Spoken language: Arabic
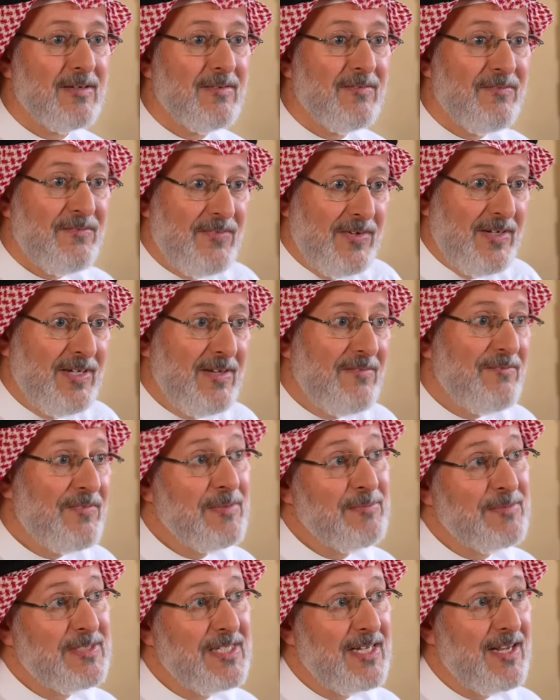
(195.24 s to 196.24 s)
فعلا في
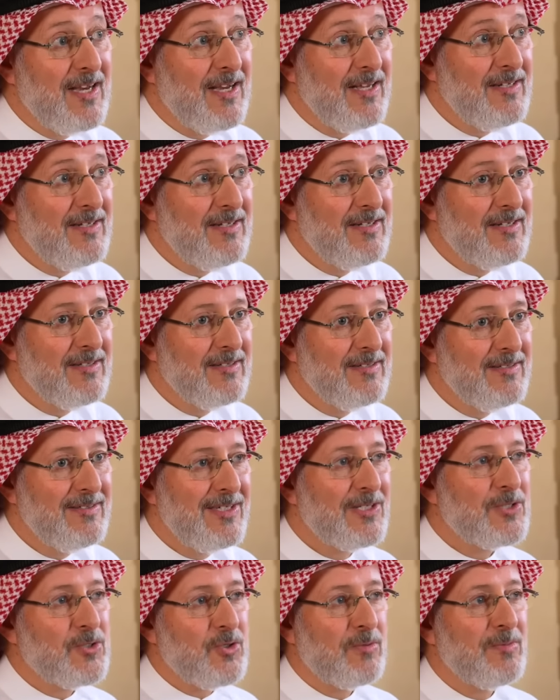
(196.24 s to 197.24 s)
امتنان
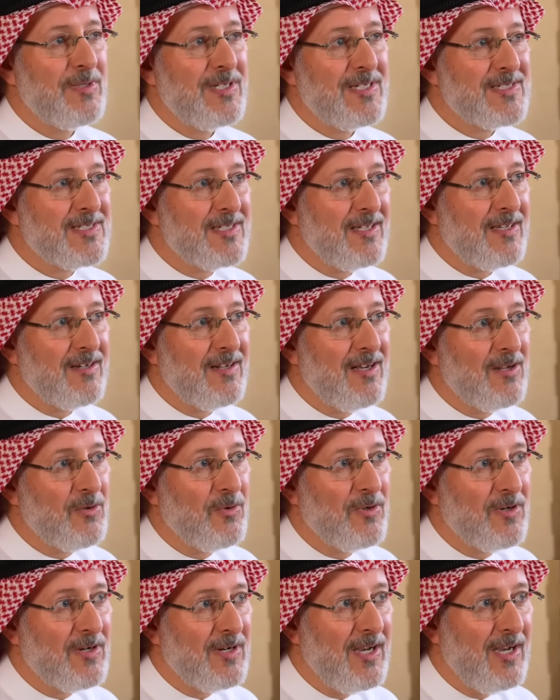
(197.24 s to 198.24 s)
يشعر بالاستقرار
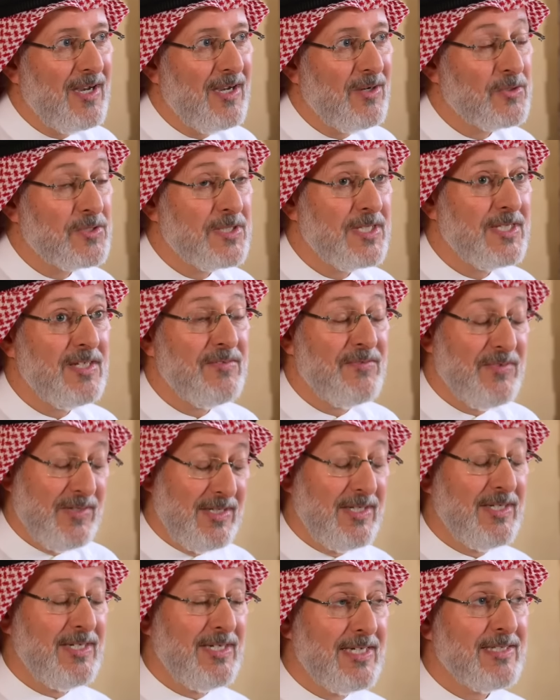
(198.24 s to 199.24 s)
والراحة وكذي
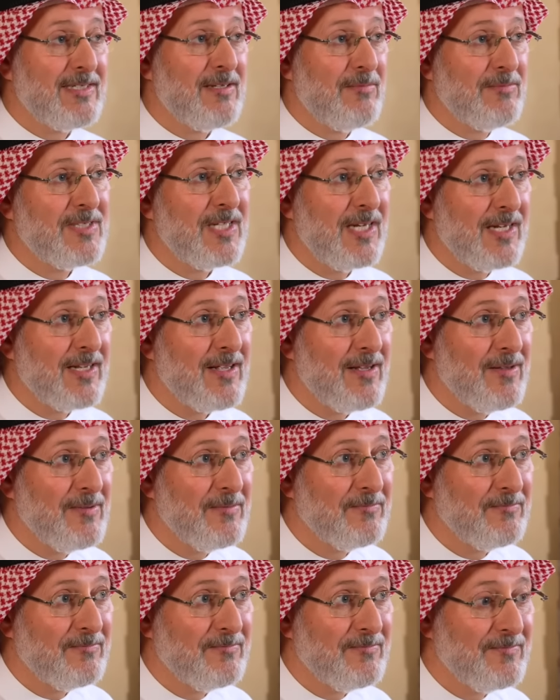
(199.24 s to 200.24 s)
فعلا هي تمتلكه
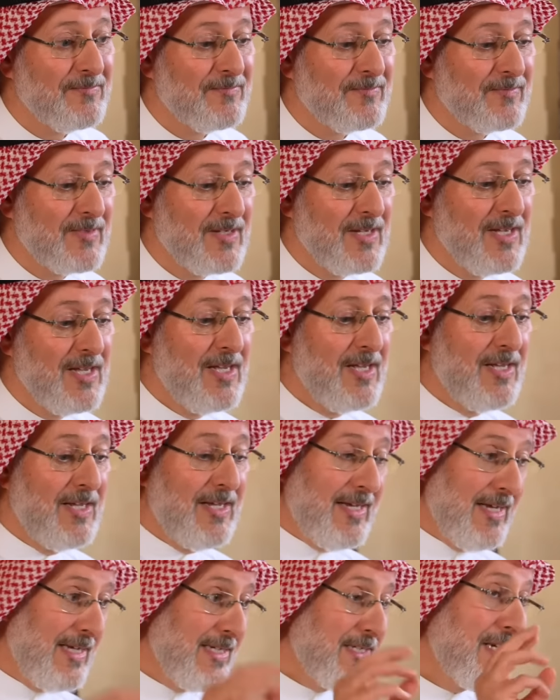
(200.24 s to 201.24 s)

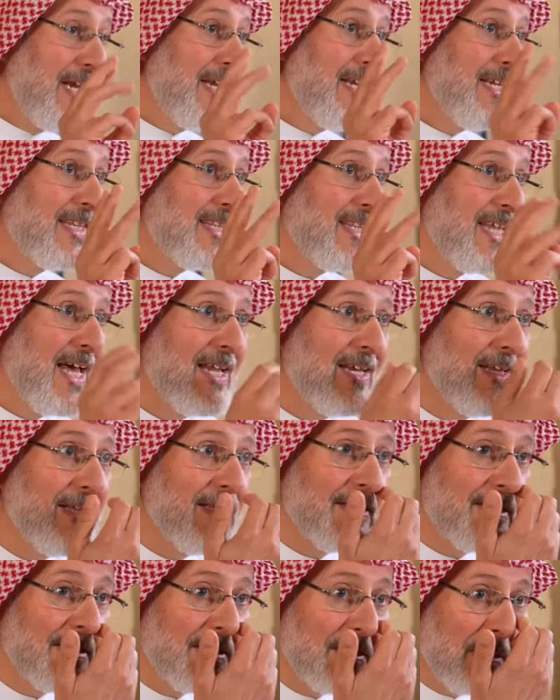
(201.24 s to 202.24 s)
الشيء
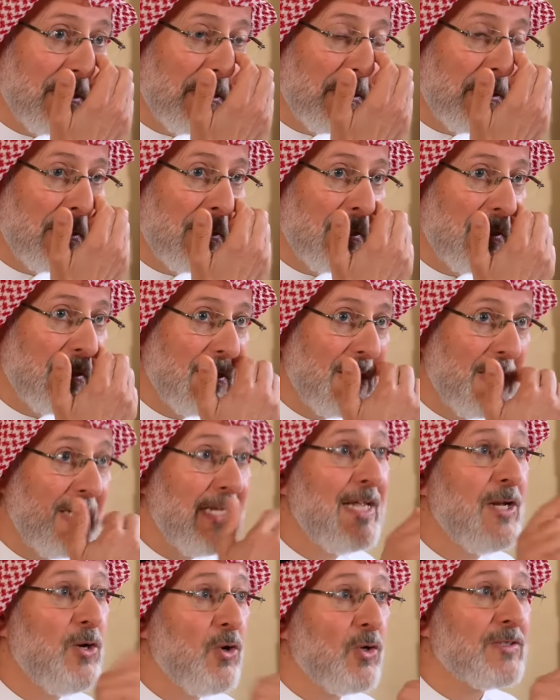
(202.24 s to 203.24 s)
الثالث اللي
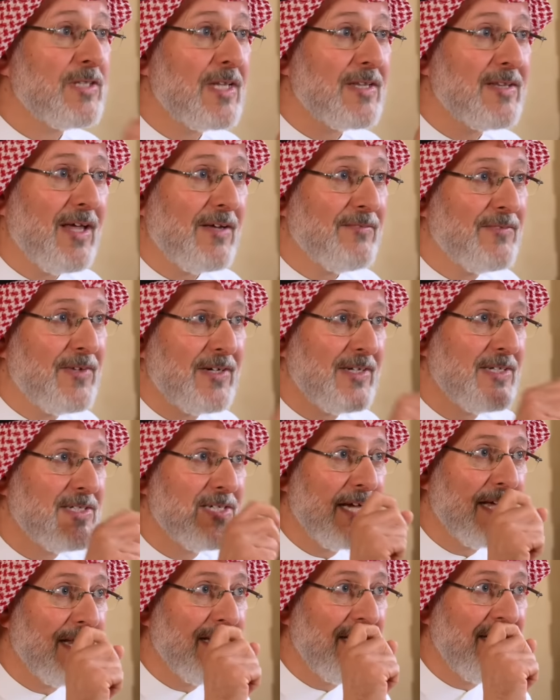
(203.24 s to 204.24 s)
هي نقطة ضعف
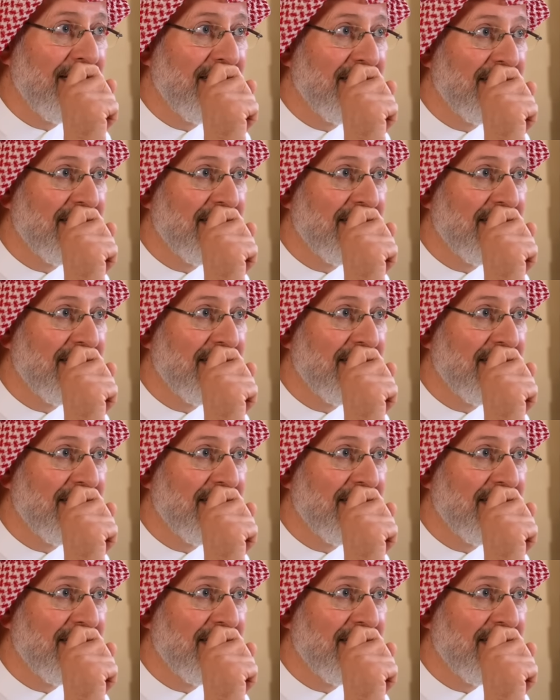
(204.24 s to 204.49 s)
الرجال